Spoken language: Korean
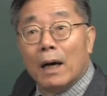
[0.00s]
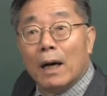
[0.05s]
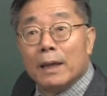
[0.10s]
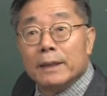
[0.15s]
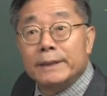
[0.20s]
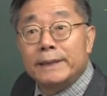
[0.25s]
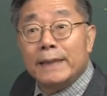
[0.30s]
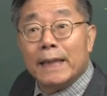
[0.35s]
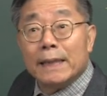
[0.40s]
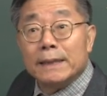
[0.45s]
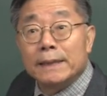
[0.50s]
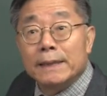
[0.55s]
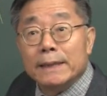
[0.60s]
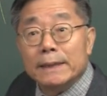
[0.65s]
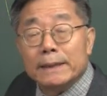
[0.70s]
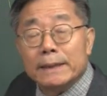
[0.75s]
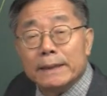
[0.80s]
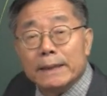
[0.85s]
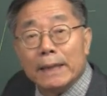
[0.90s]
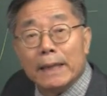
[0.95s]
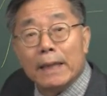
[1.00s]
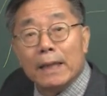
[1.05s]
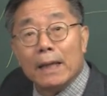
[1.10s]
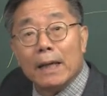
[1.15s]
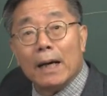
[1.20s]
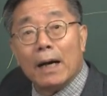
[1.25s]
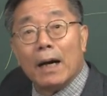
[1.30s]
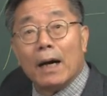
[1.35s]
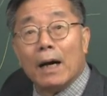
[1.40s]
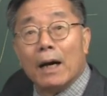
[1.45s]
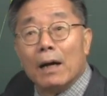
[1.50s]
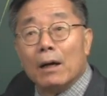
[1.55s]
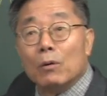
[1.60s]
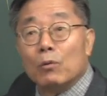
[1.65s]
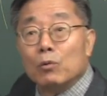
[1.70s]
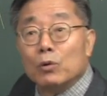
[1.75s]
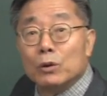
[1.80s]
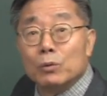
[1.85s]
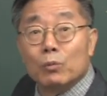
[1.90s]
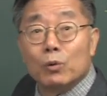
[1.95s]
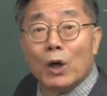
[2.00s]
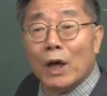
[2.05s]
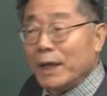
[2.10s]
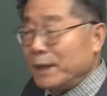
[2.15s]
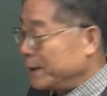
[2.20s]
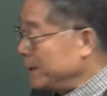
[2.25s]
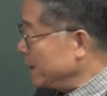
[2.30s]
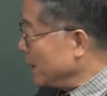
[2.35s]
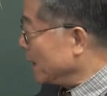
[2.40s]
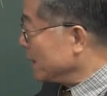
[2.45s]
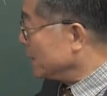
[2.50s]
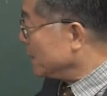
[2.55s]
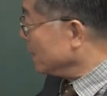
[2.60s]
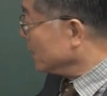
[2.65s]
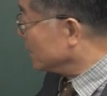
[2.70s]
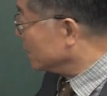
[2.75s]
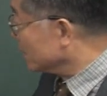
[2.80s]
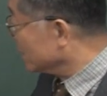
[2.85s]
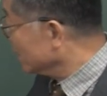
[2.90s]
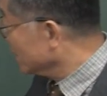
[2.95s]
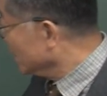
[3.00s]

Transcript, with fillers: 씨앗이 있는 거야. 아, 우리 문화의 씨앗이 있어.